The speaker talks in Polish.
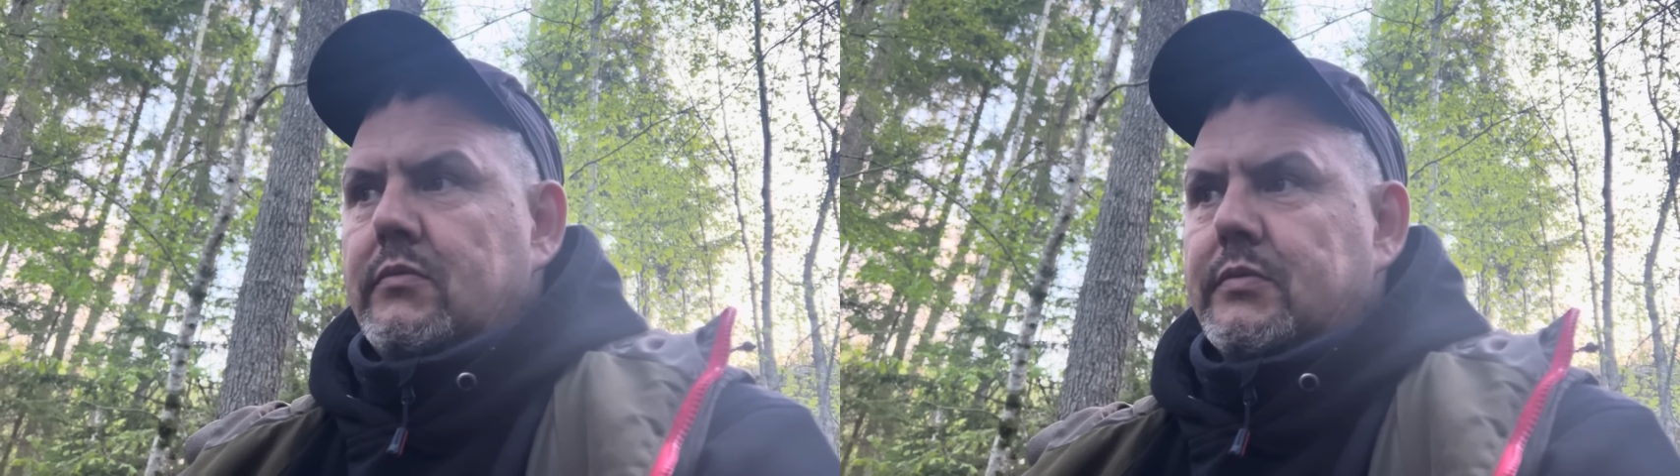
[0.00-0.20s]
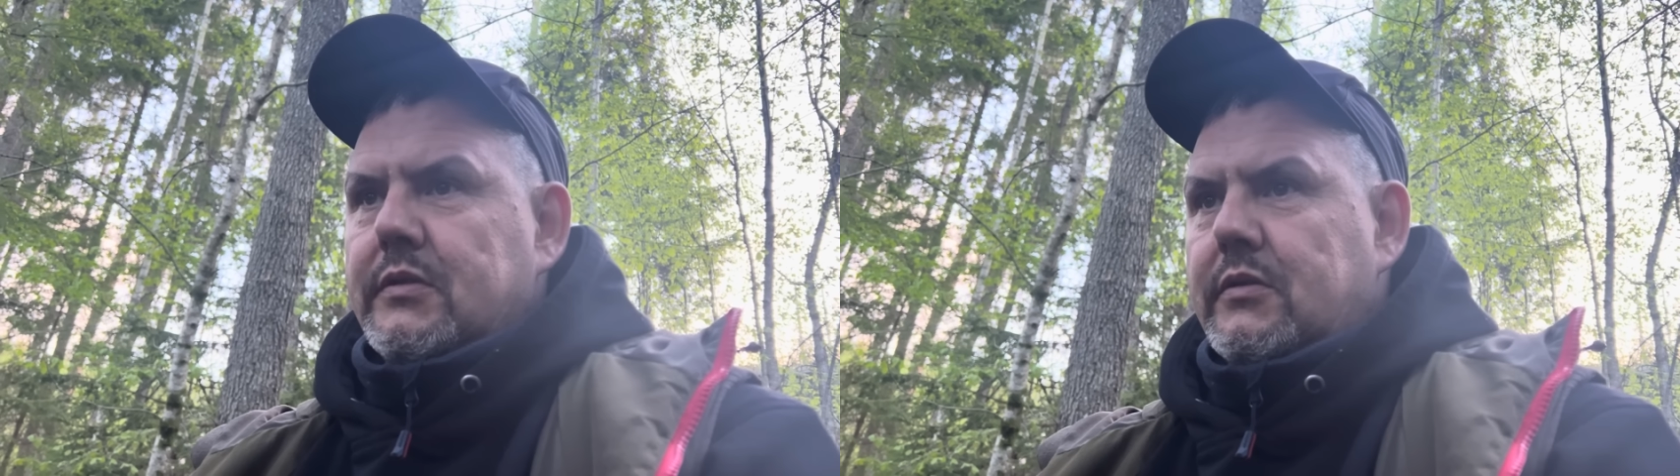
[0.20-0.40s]

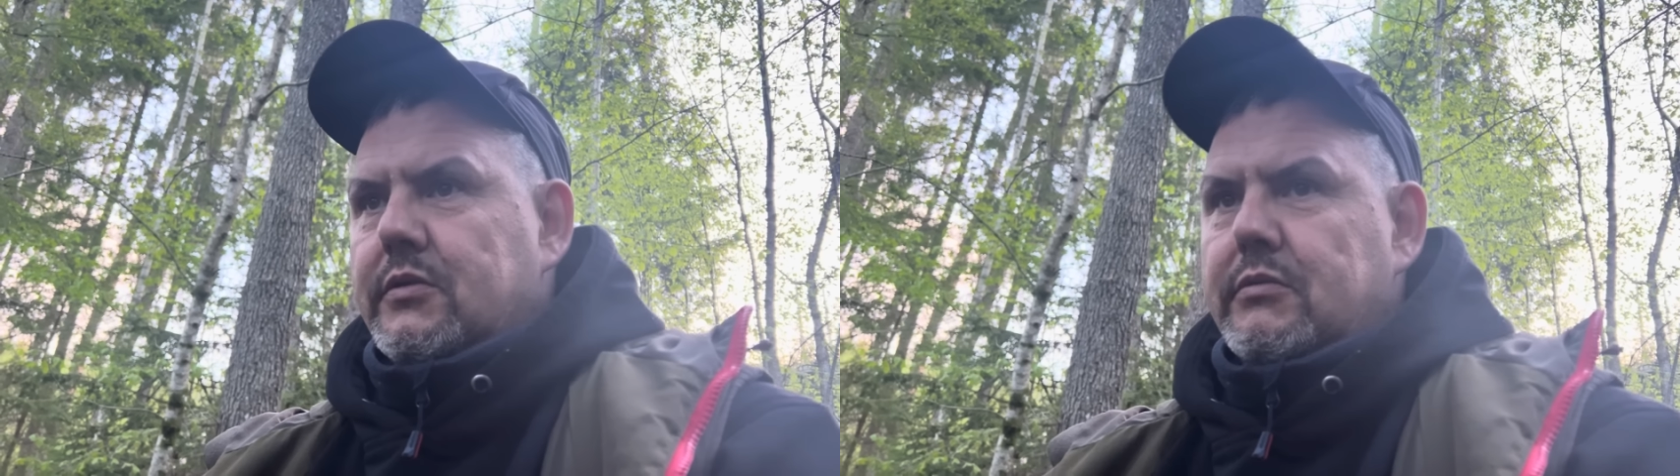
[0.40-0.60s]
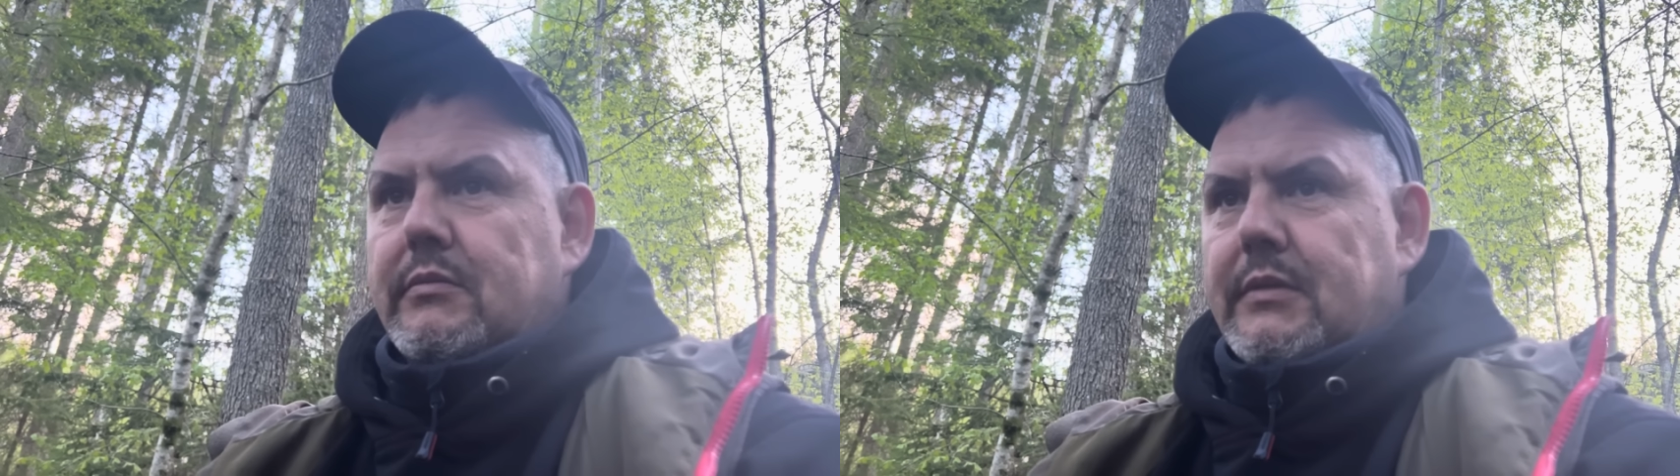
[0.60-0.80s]

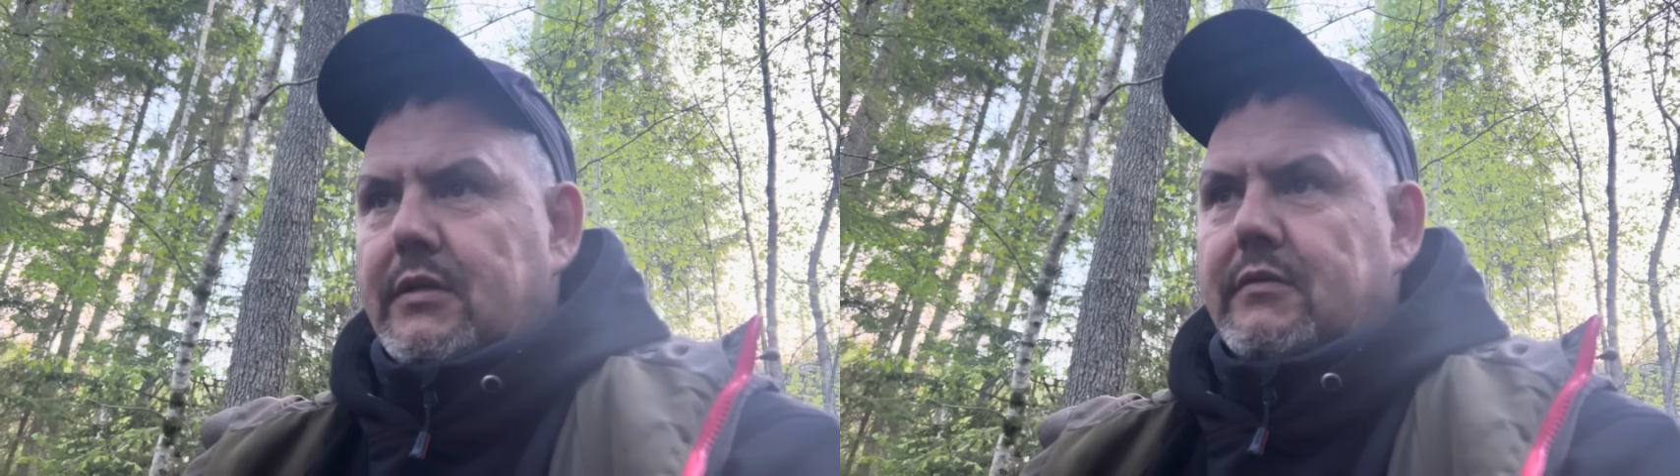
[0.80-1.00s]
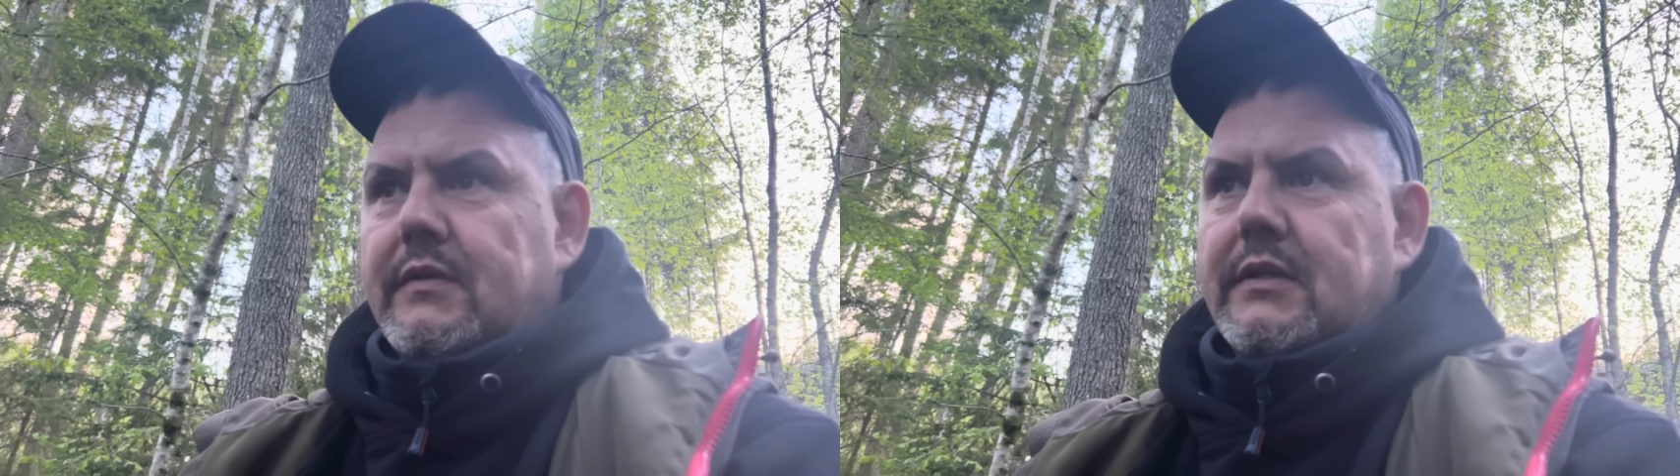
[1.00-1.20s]
przeskoczyłem
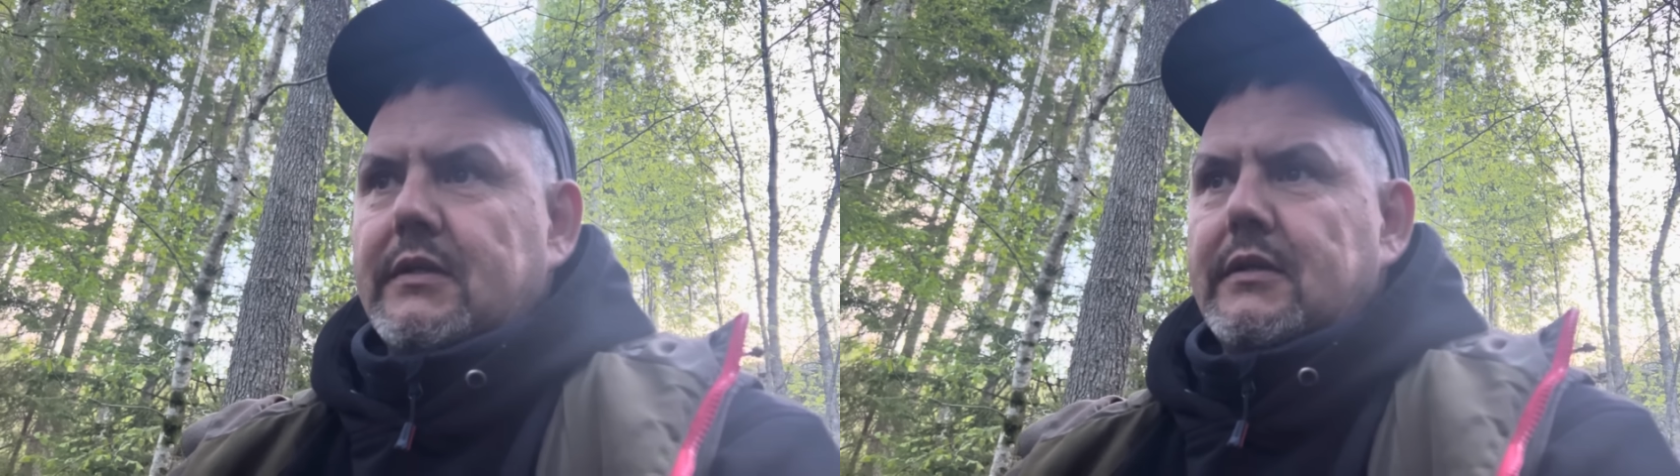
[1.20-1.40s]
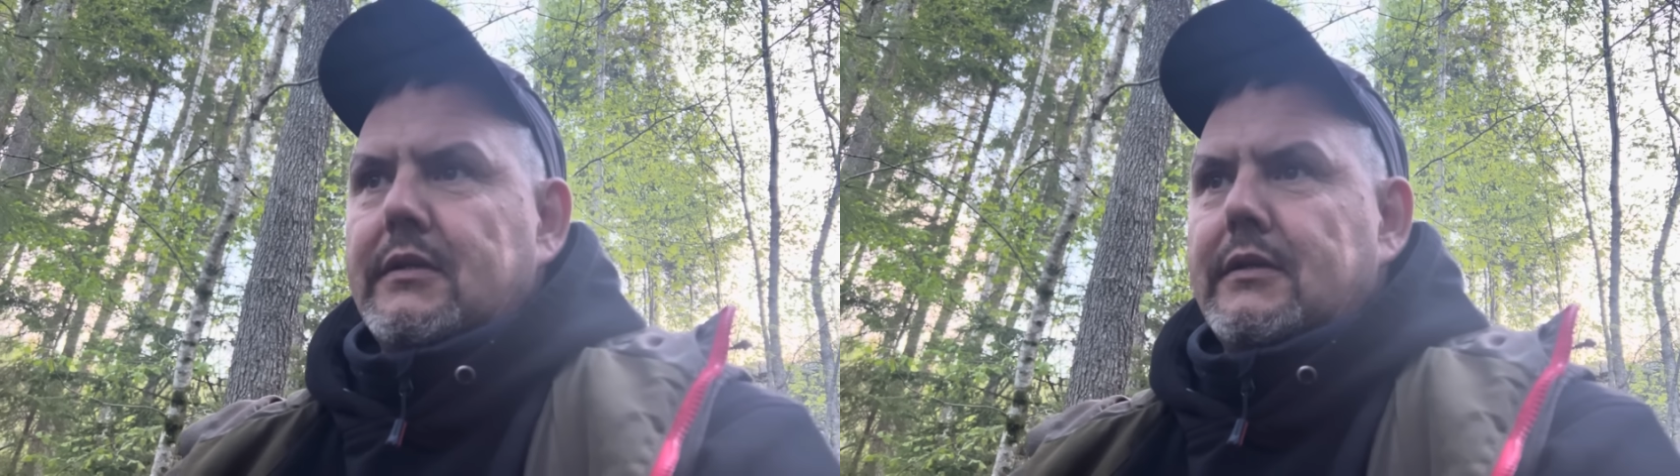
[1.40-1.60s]
na rowek
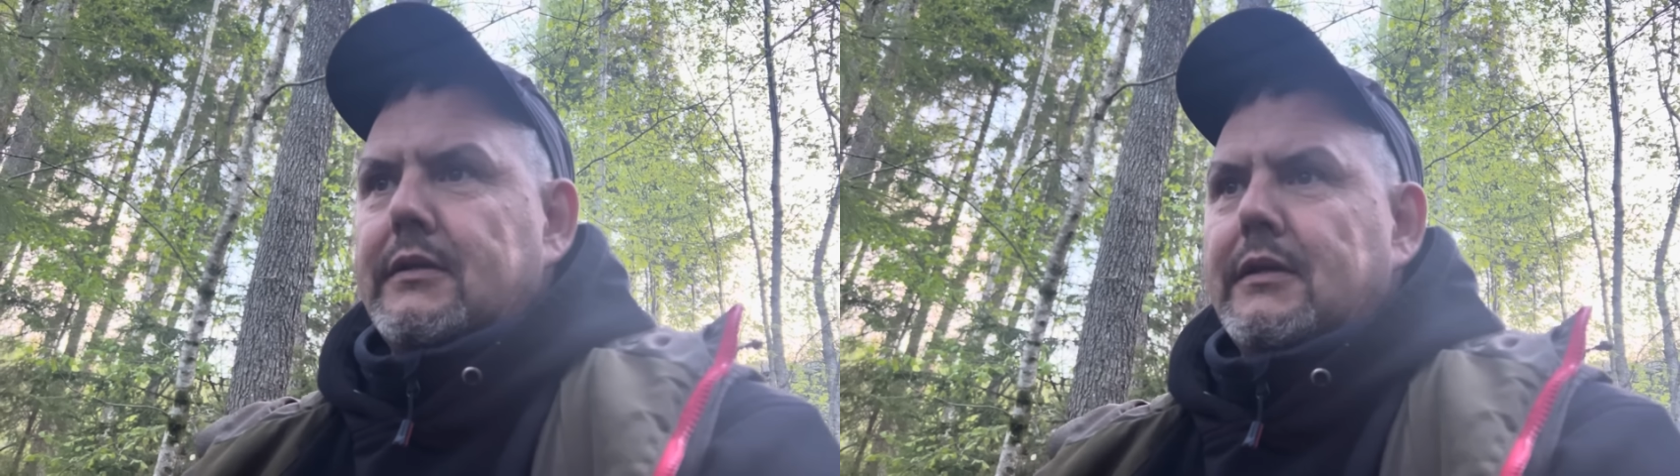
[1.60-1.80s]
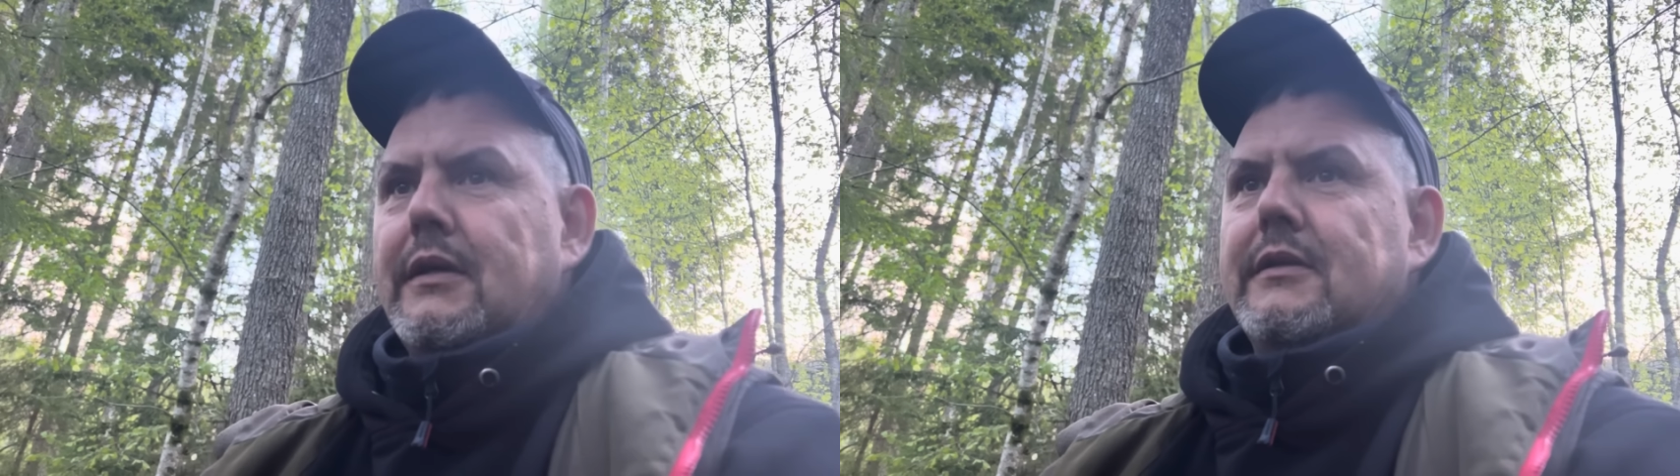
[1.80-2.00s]
i